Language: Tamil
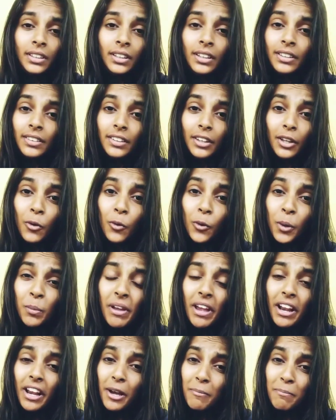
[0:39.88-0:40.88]
இந்த
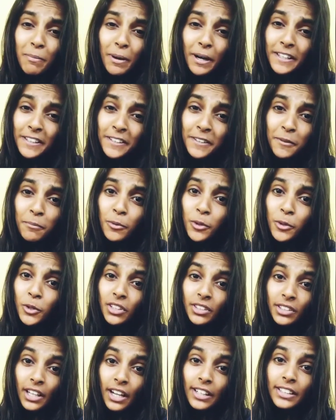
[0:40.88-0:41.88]
கொடுமையெல்லாம்
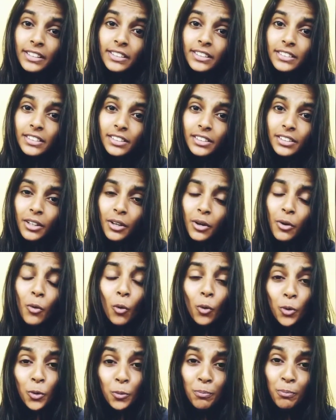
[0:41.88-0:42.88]
படிக்கும்போது நடுங்குது
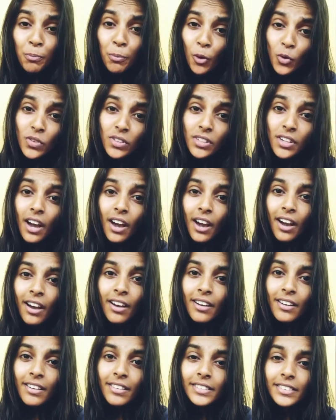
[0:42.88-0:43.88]
ஒரு பொண்ணா
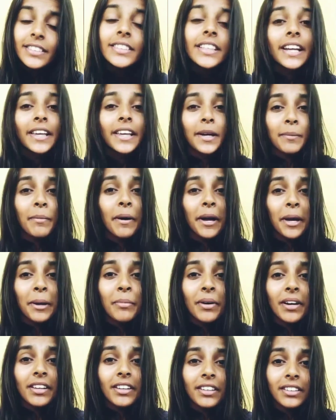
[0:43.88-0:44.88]
எனக்கு
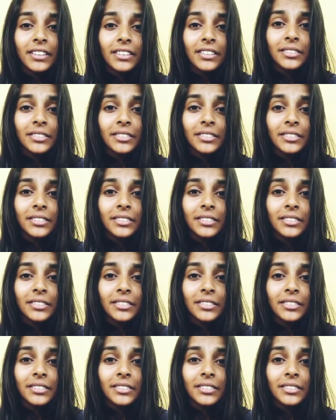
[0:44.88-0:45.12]
பயமா இருக்கு